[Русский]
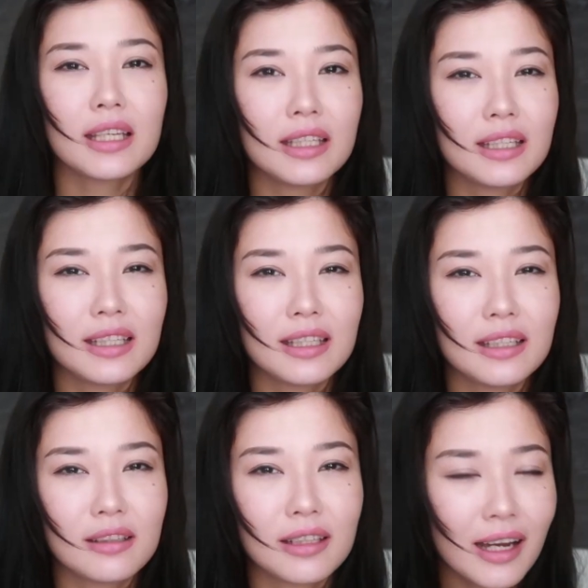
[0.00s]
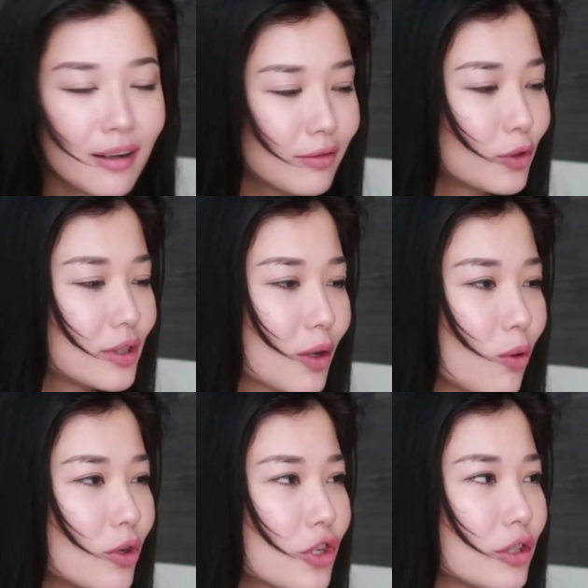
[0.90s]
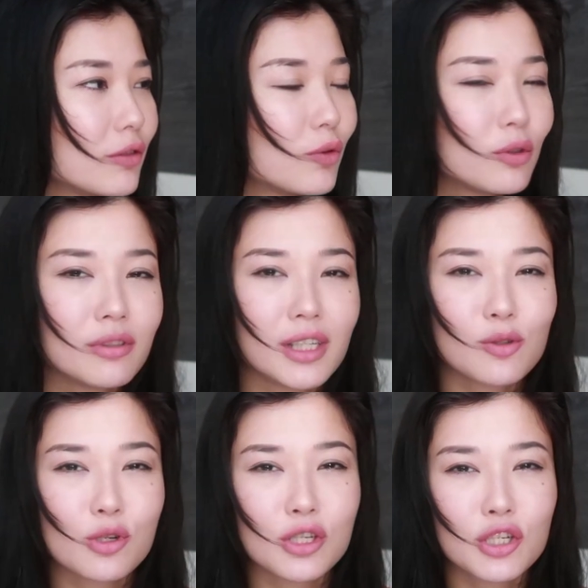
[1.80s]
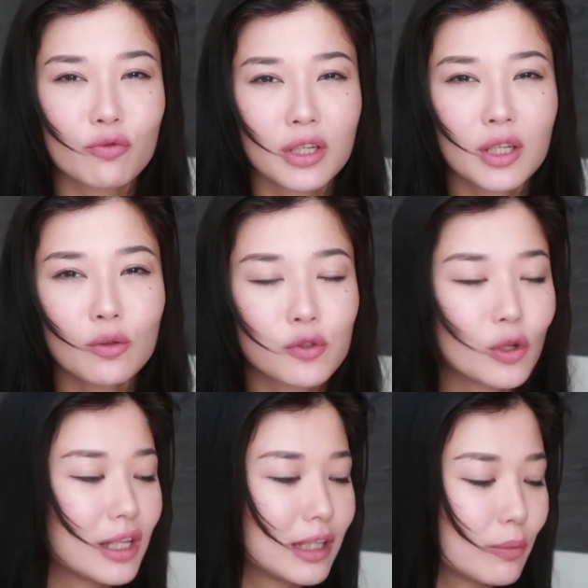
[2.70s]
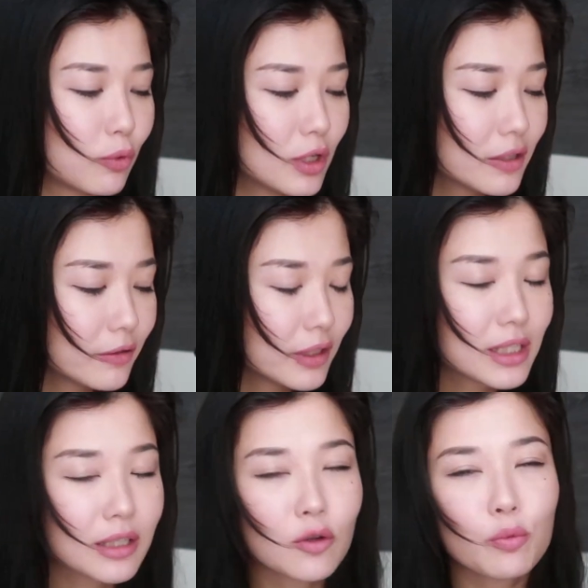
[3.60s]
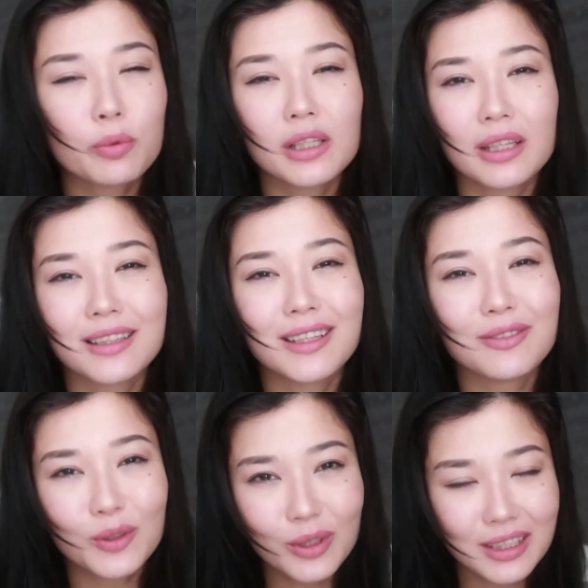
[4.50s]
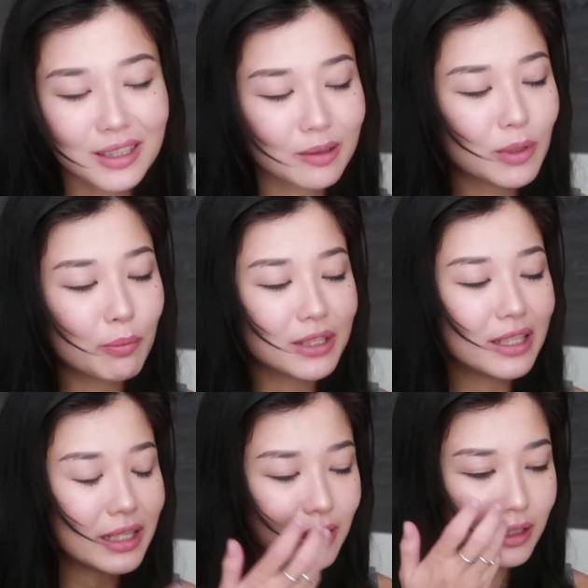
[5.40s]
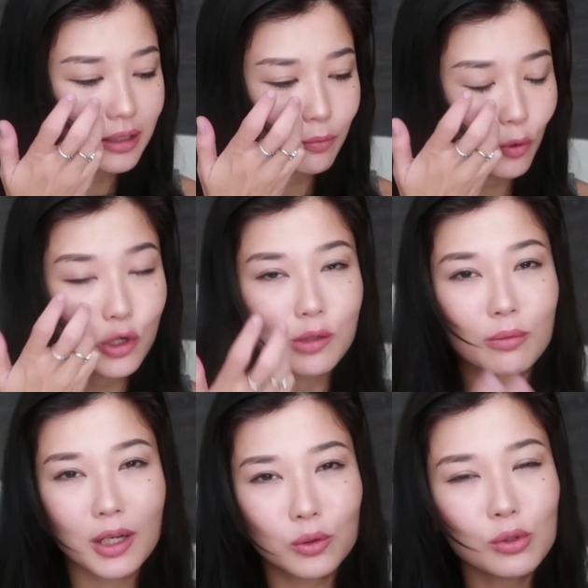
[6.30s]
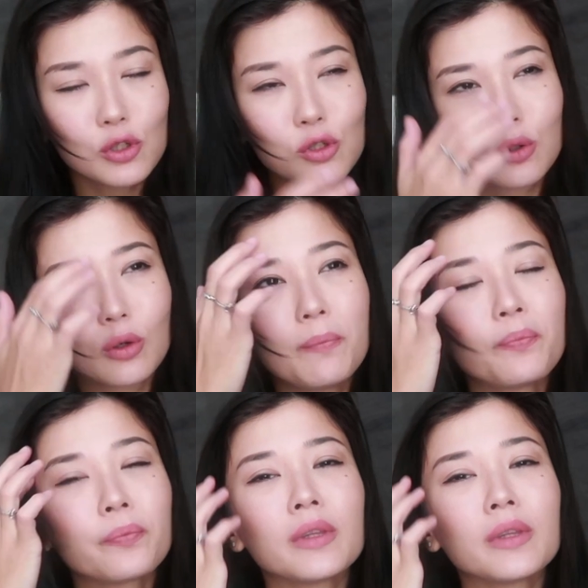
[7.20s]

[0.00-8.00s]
И я вот закончила его, здесь уже ничего нету, все лето им пользовалась. Купила я давно их, мне подарили их в прошлом году еще, но